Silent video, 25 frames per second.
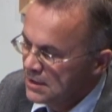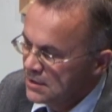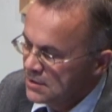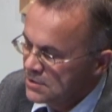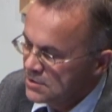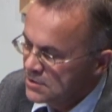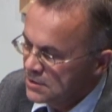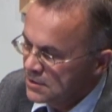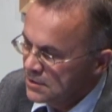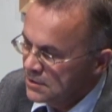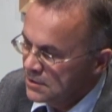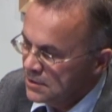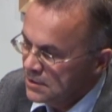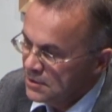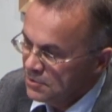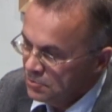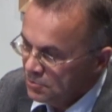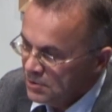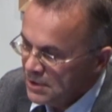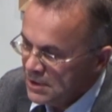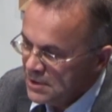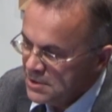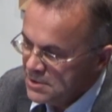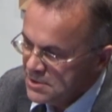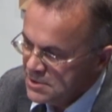Że, I
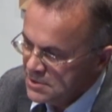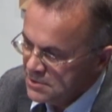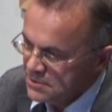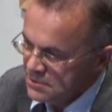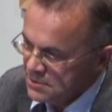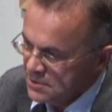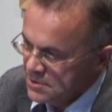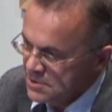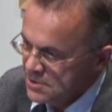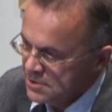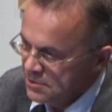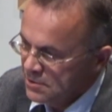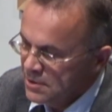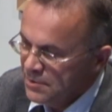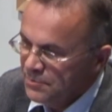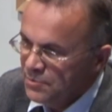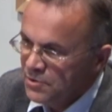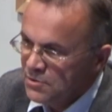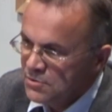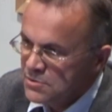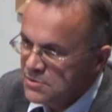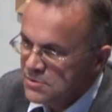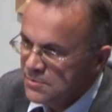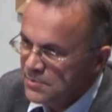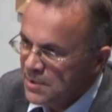tutaj jest często
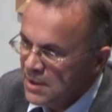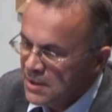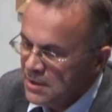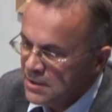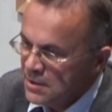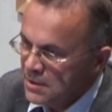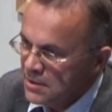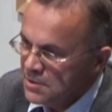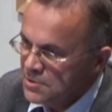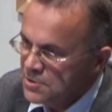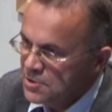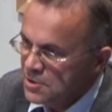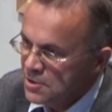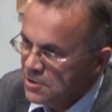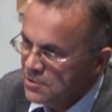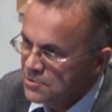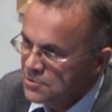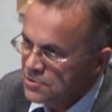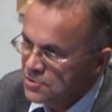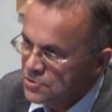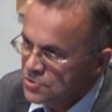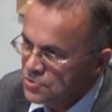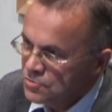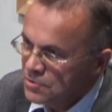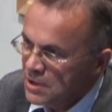nieporozumienie, jeśli
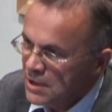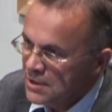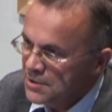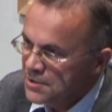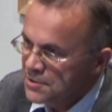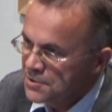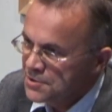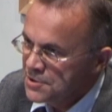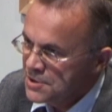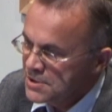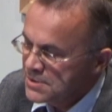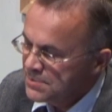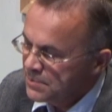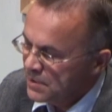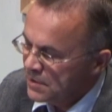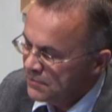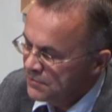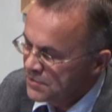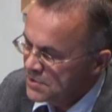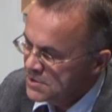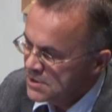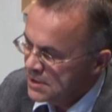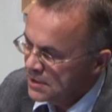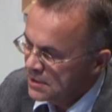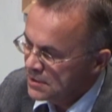chodzi o szukanie, gdzie jest
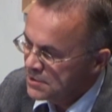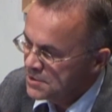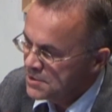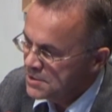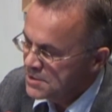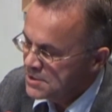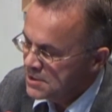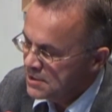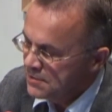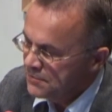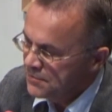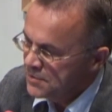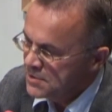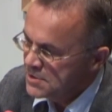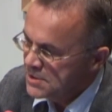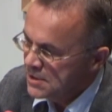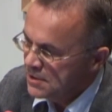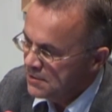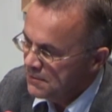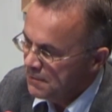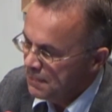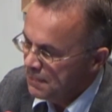prawica, a gdzie jest lewica.